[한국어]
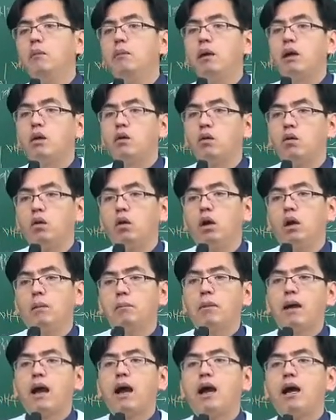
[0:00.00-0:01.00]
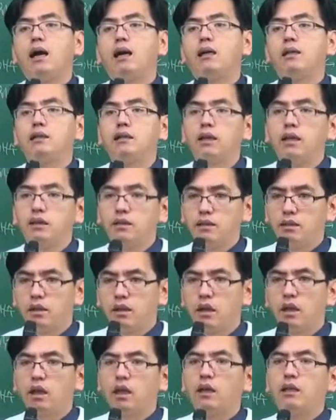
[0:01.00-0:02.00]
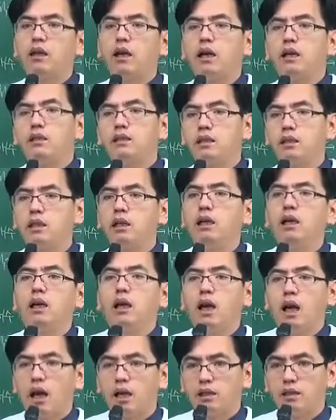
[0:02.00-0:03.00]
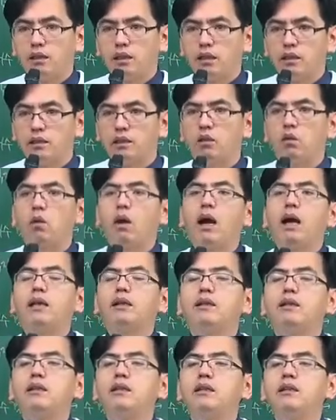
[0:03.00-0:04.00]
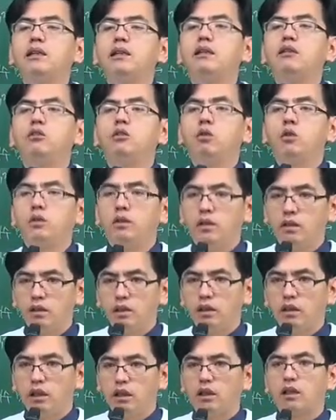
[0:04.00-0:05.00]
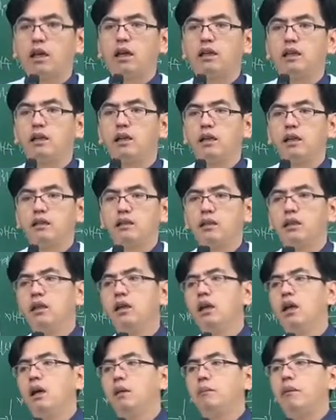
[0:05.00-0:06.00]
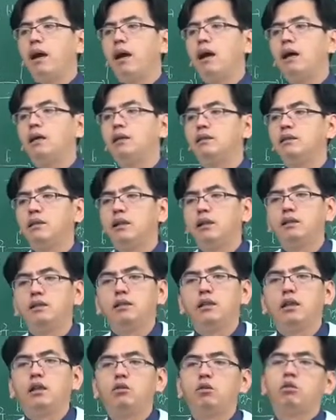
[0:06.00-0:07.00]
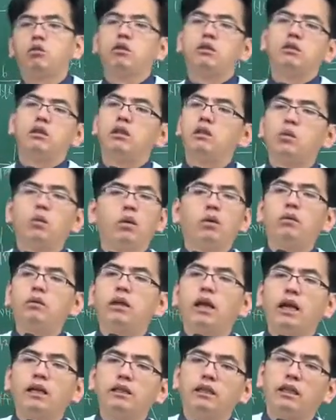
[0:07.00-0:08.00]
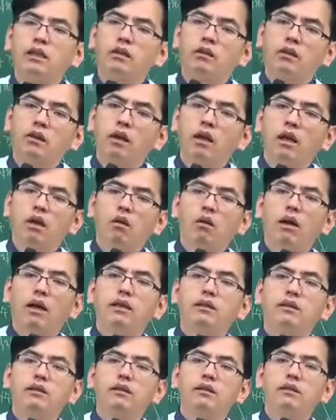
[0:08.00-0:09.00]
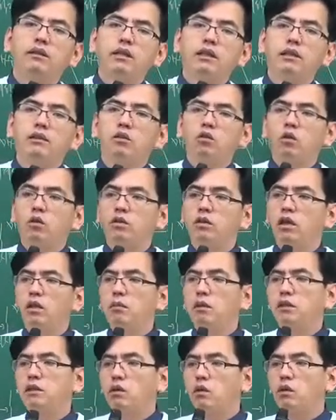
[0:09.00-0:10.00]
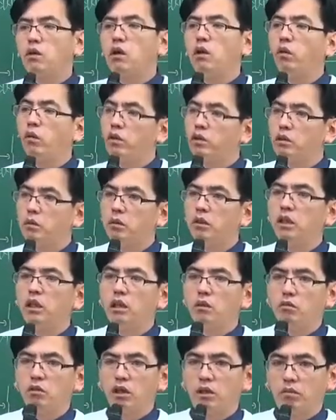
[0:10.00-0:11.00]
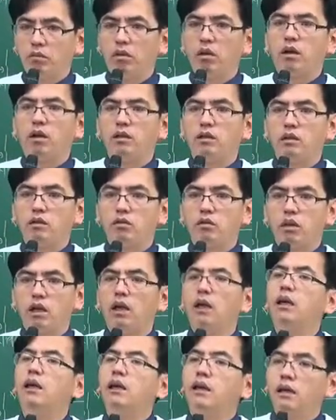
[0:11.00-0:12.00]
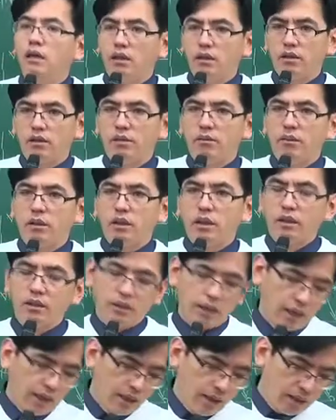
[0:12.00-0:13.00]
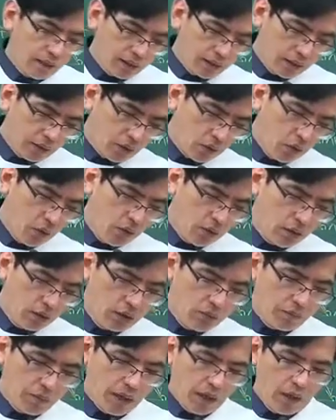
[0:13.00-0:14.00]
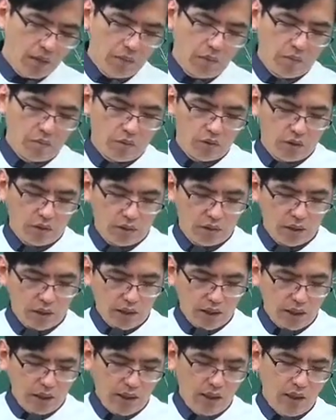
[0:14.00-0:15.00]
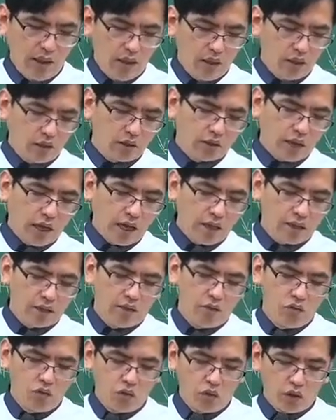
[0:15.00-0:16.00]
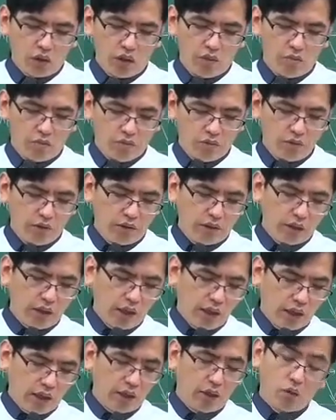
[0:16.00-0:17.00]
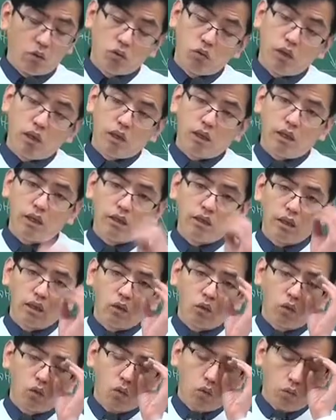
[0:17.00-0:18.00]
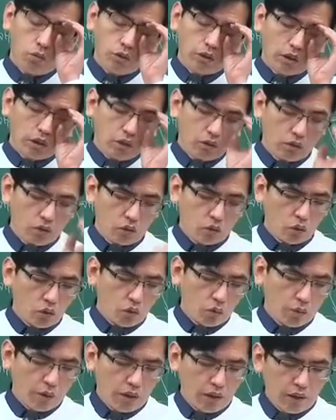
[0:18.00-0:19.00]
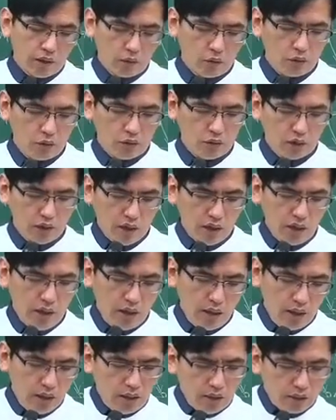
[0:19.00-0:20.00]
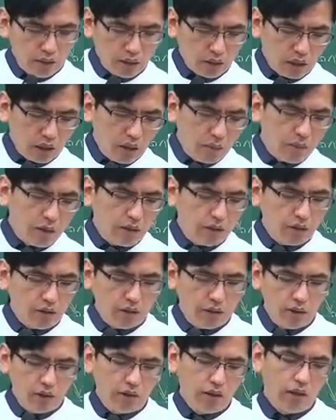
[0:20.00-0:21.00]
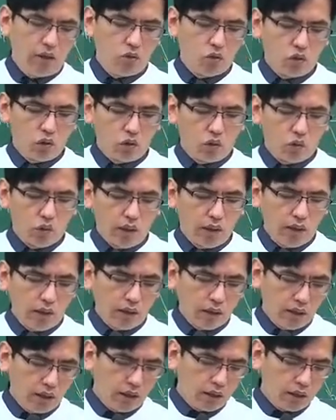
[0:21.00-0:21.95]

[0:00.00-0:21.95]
바로 방제시설에 해당하지 않는다. 즉 환경 기초시설이다 이렇게 하는 거예요. 그래서 방제시설의 종류를 절대 외우는 게 아니라 아니에요. 환경 기초시설만 정확히 외우고 있으면 이 문제를 풀어가실 수가 있습니다. 자, 그리고 28번 문제 역시 같은 유형의 문제예요. 최근에 이제 요 문제로 도배를 하고 있는데 자, 기반 시설의 종류와